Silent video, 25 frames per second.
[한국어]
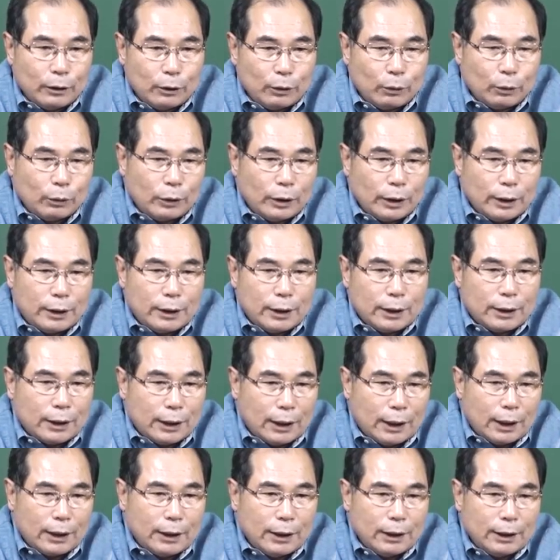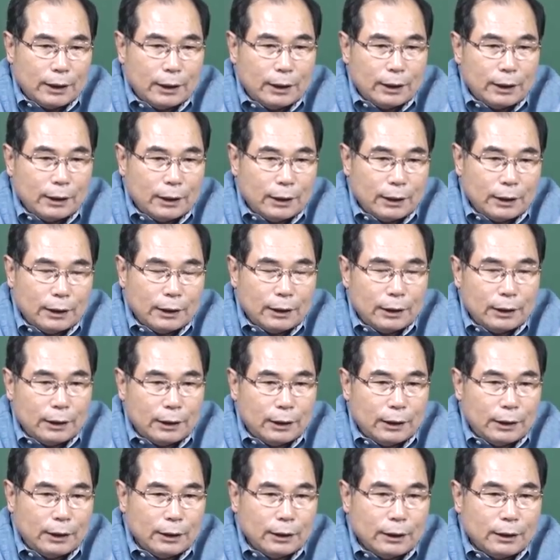도대체 자기
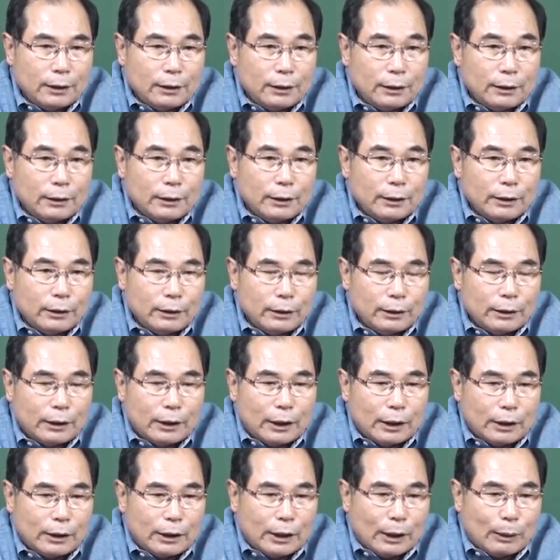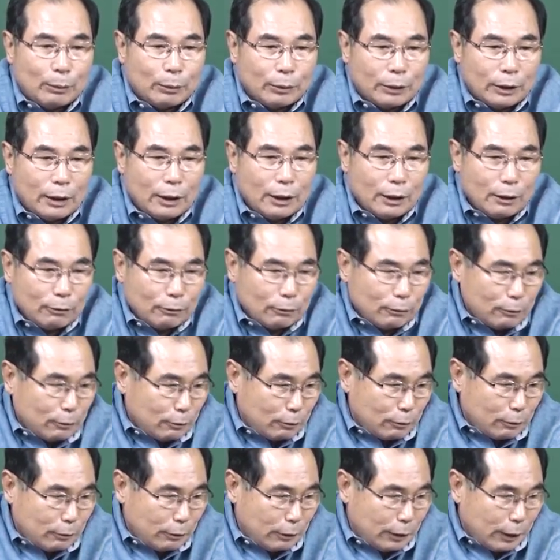시를
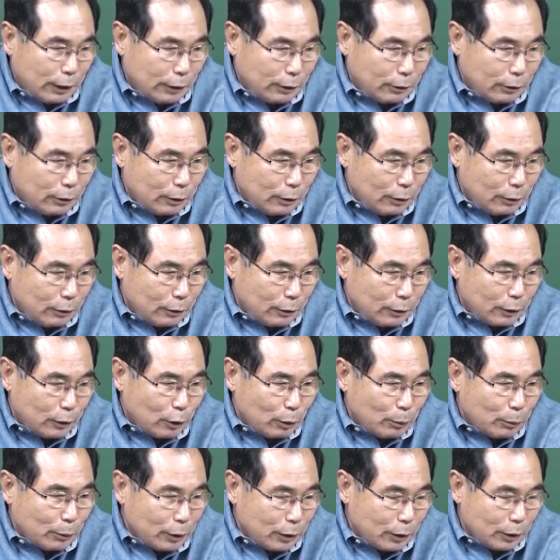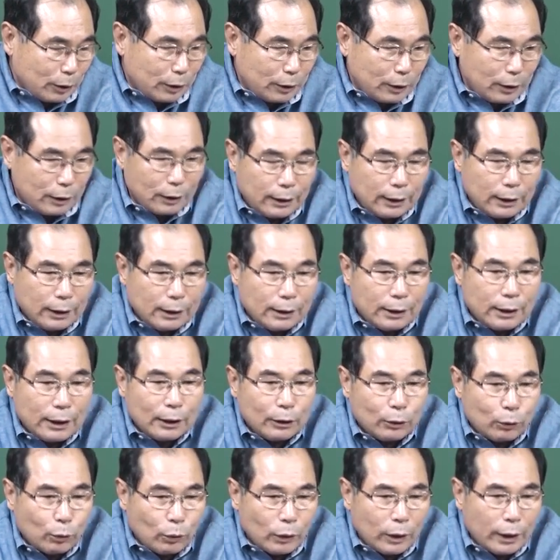잡아달라고 해서 그러면
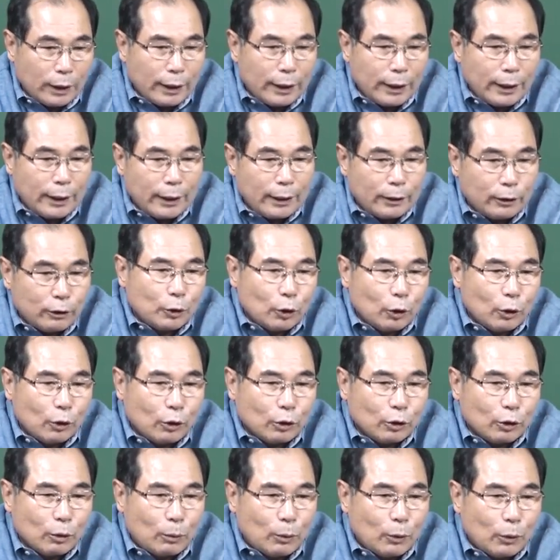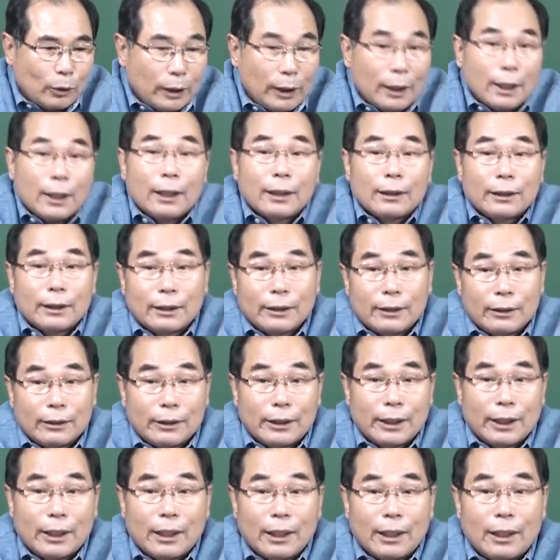일생 동안에 적어서 보내라 그랬어요
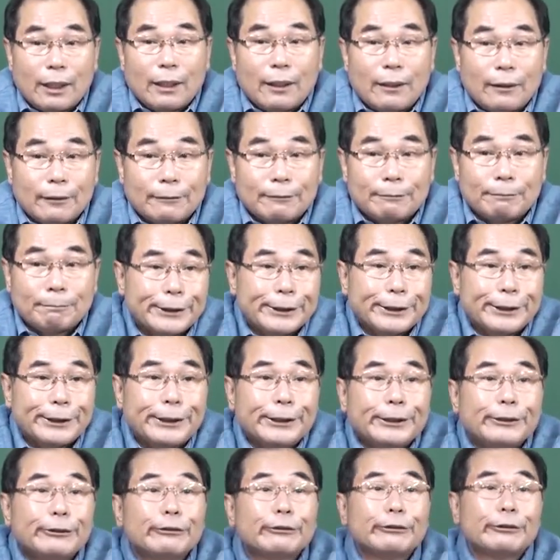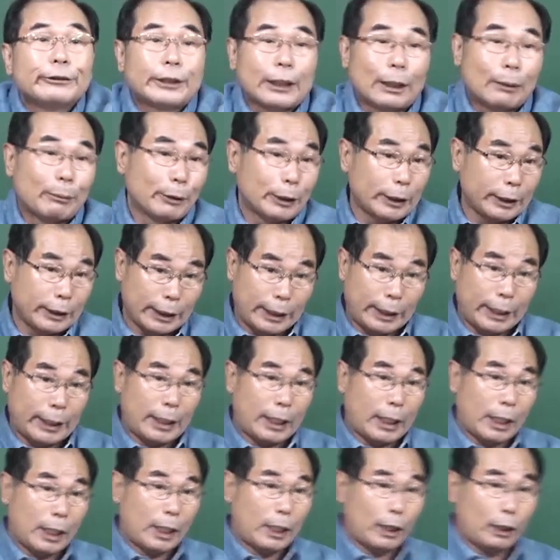제가 그러니까 시주를 잡아야
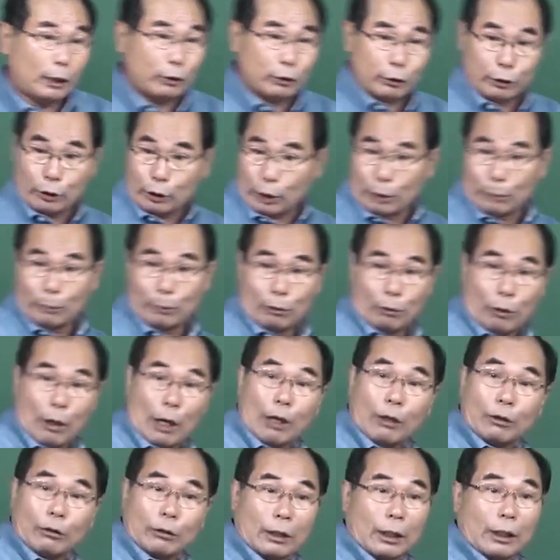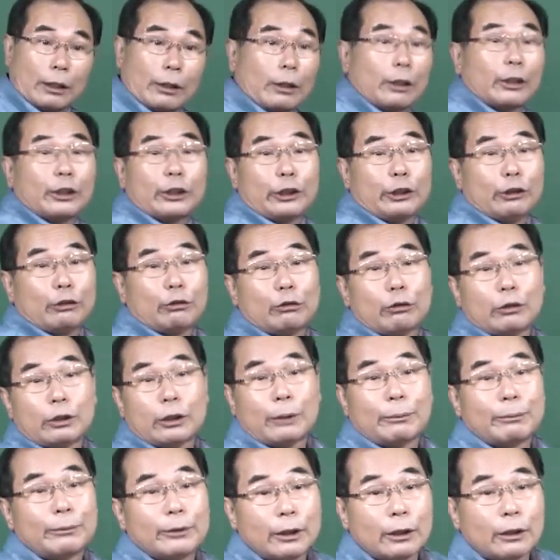되니까 그 사람의 과거를 알아야 시주를
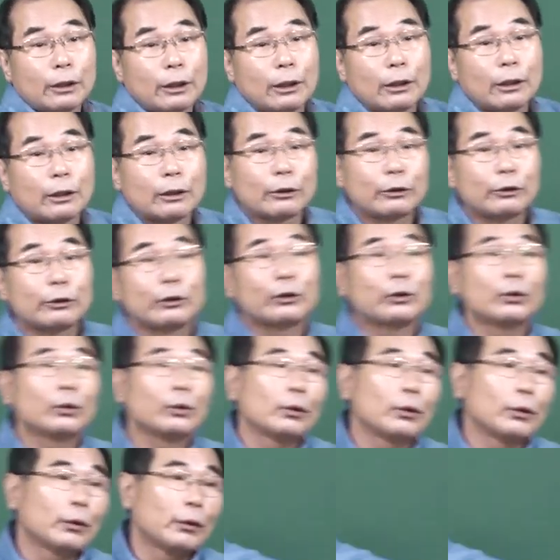잡잖아 그렇죠